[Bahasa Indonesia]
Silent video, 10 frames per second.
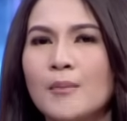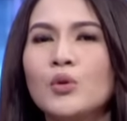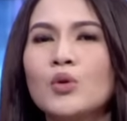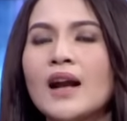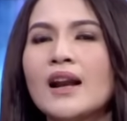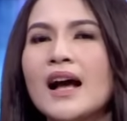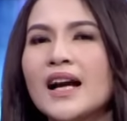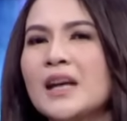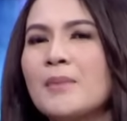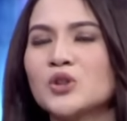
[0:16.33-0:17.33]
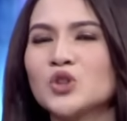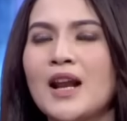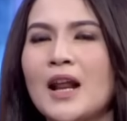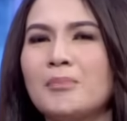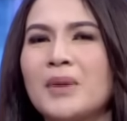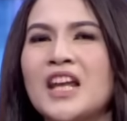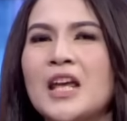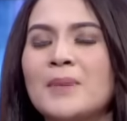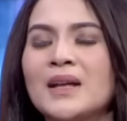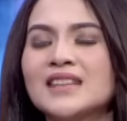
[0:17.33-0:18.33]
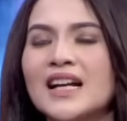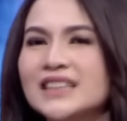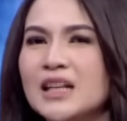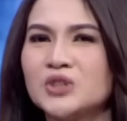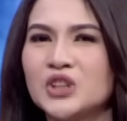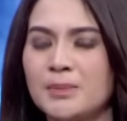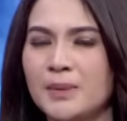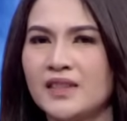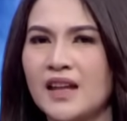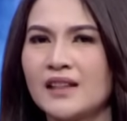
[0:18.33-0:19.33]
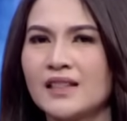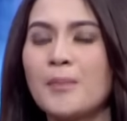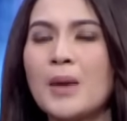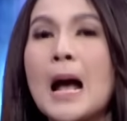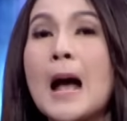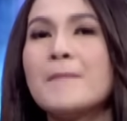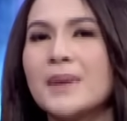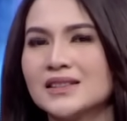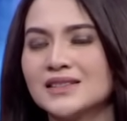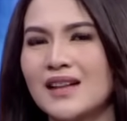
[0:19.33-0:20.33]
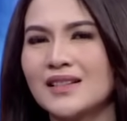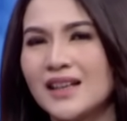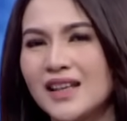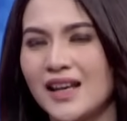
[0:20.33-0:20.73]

bukan hanya persoalan PDIP saja yang menjadi penting, tapi apa strategi